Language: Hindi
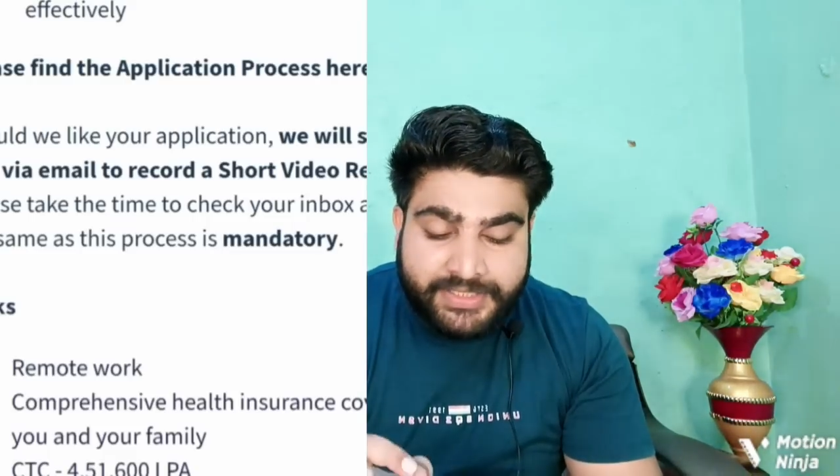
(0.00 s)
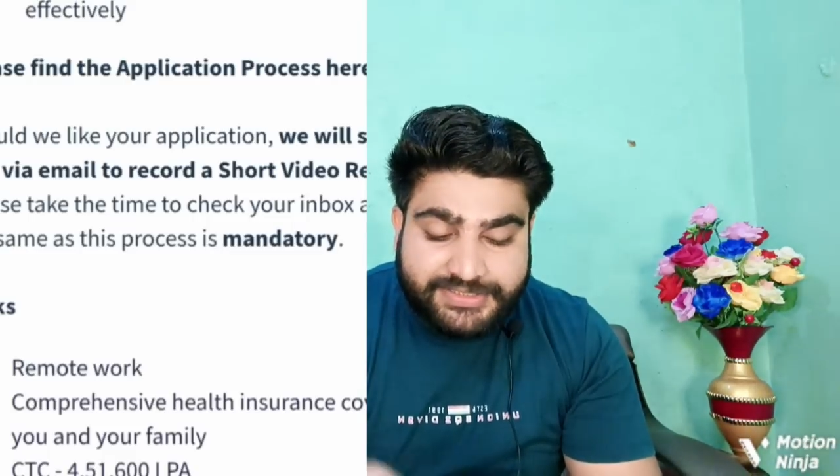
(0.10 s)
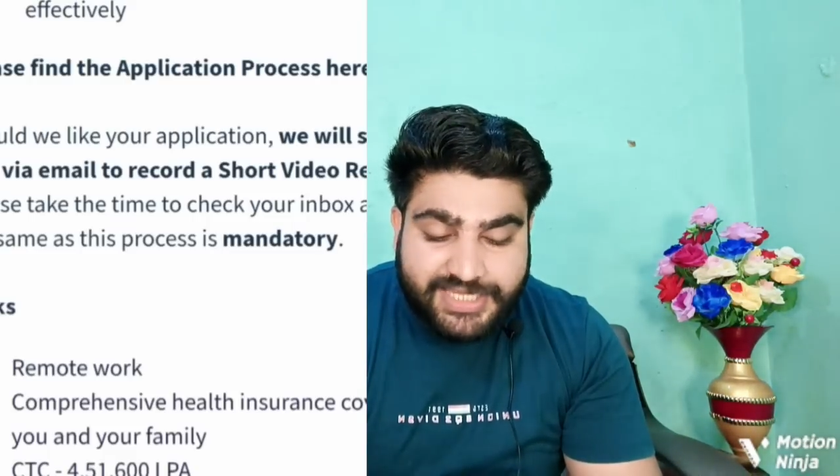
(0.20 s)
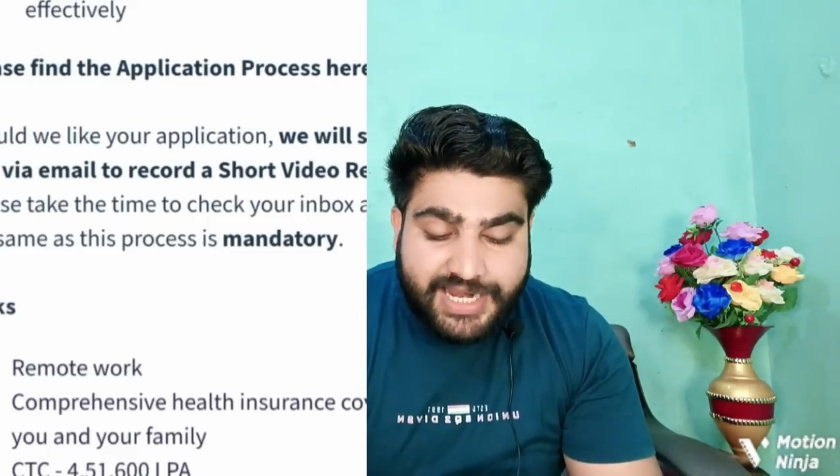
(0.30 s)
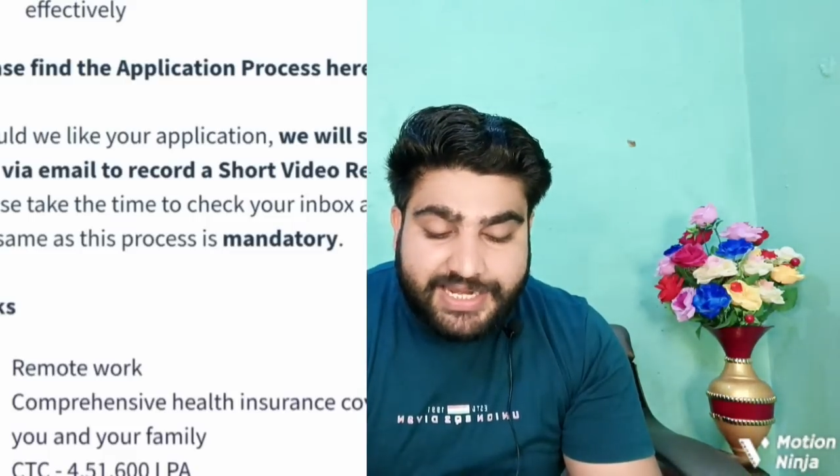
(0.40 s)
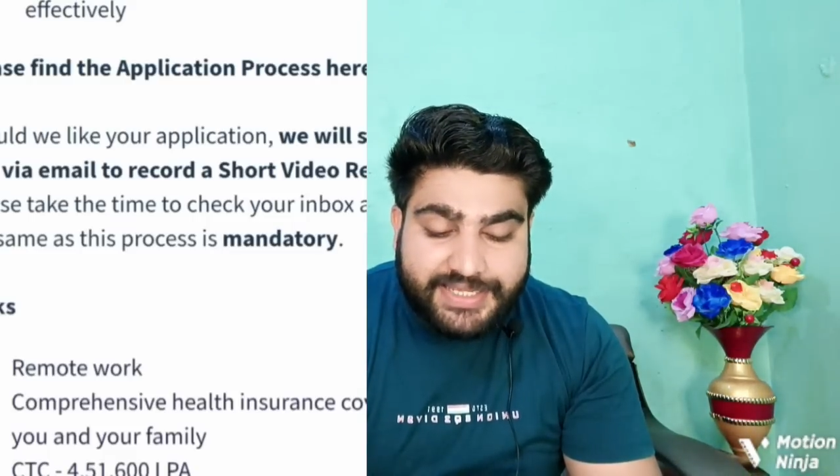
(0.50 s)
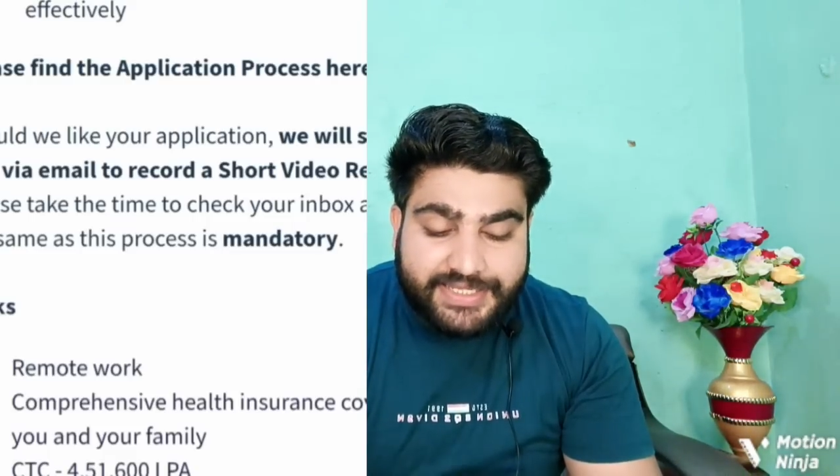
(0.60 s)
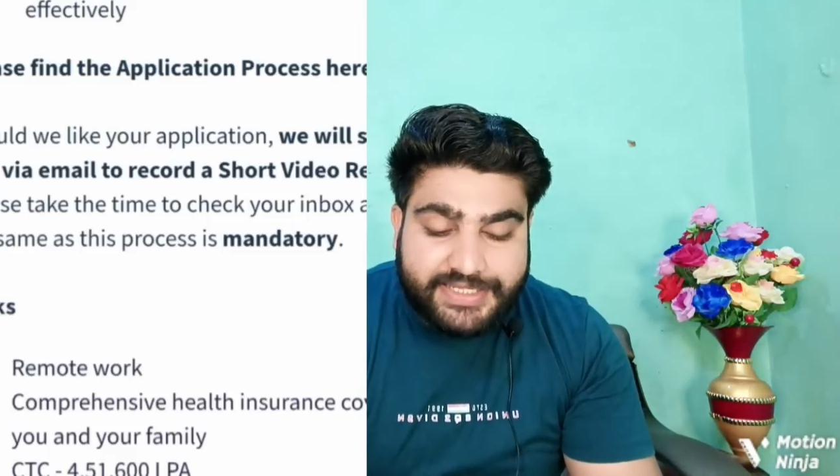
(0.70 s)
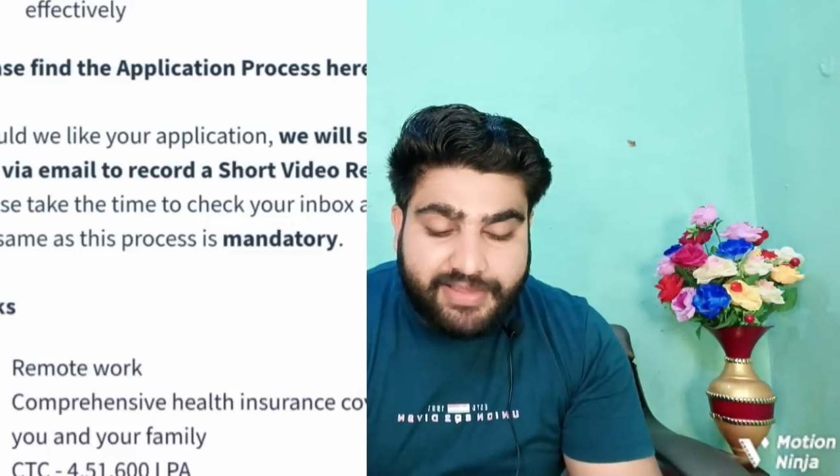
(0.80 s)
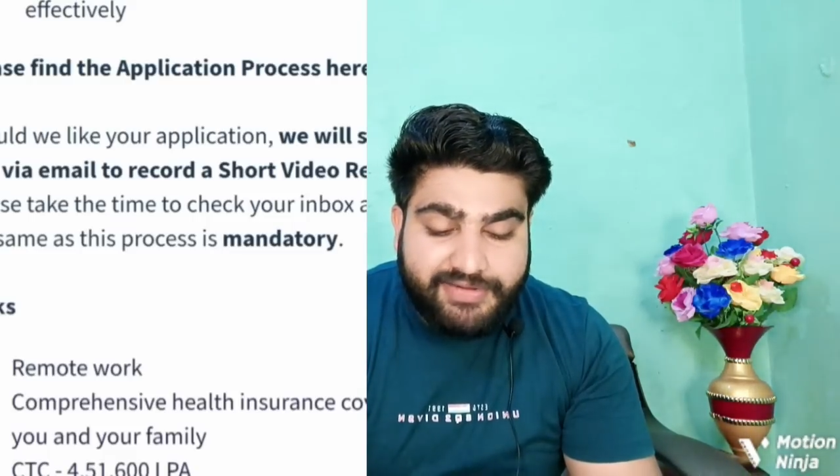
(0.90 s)
चार लाख
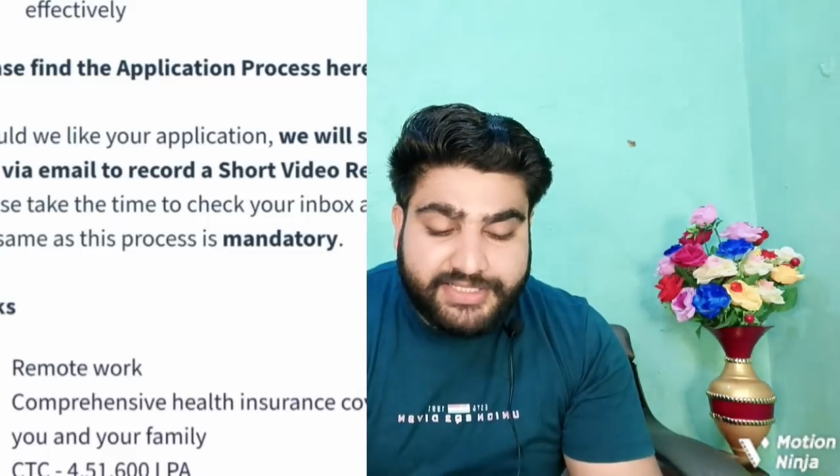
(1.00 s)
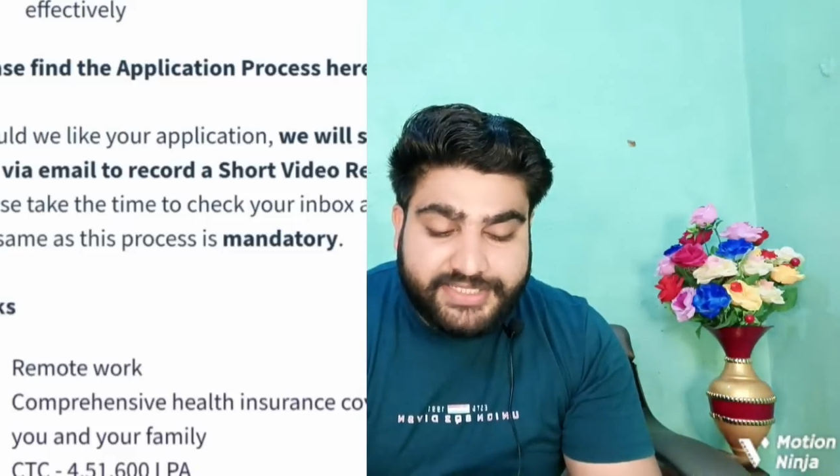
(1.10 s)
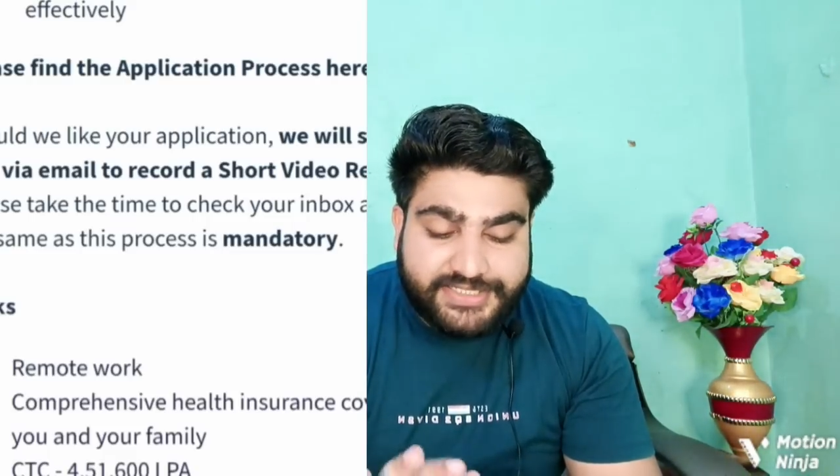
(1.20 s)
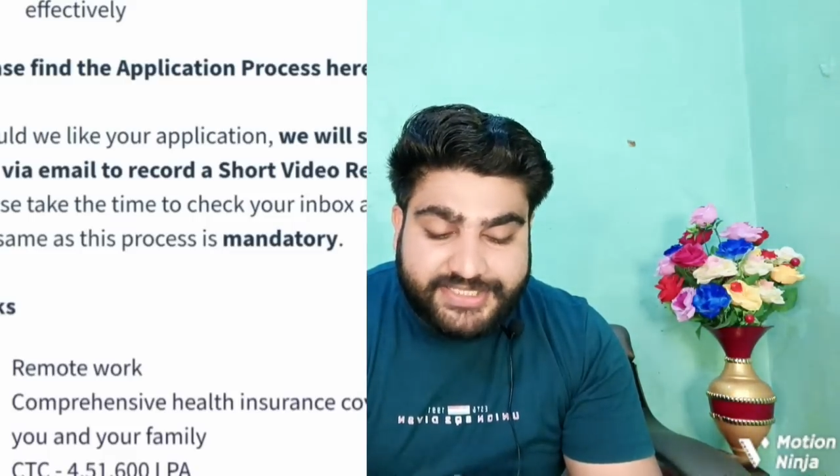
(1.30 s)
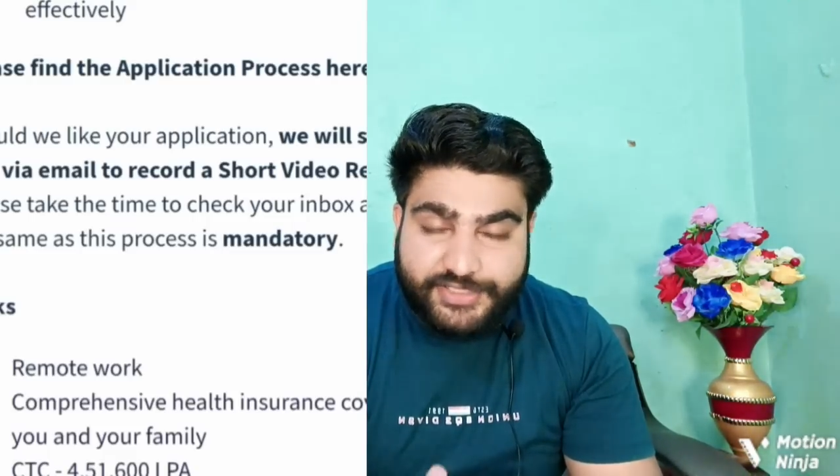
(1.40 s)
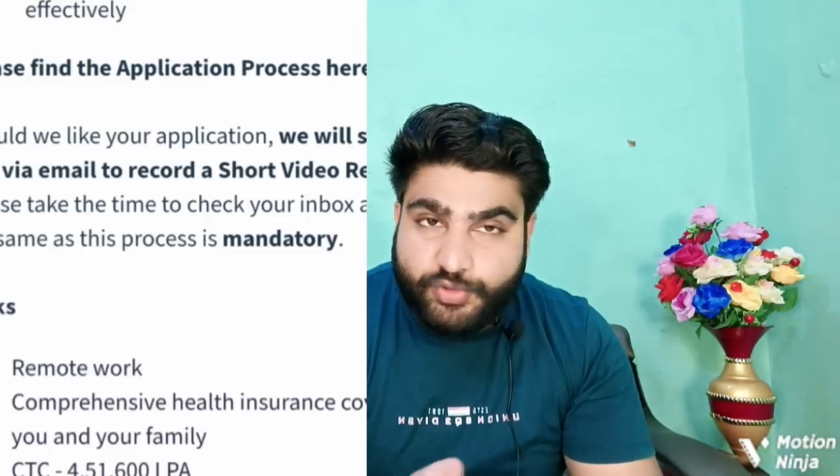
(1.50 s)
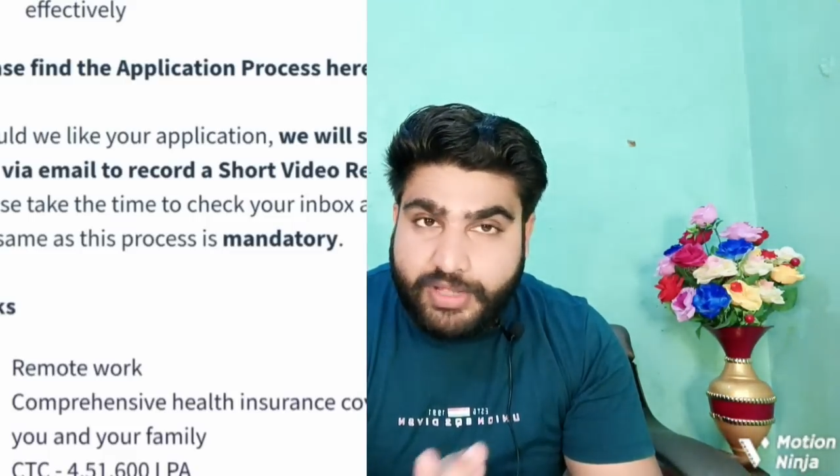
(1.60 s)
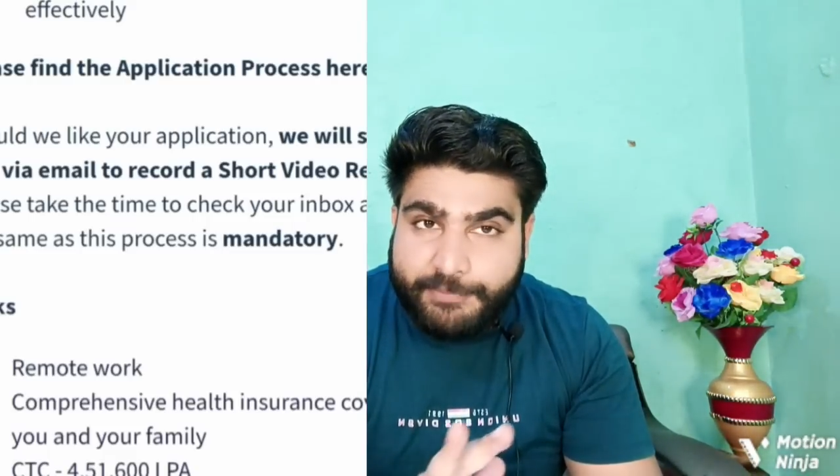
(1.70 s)
इक्यावन हजार छह सौ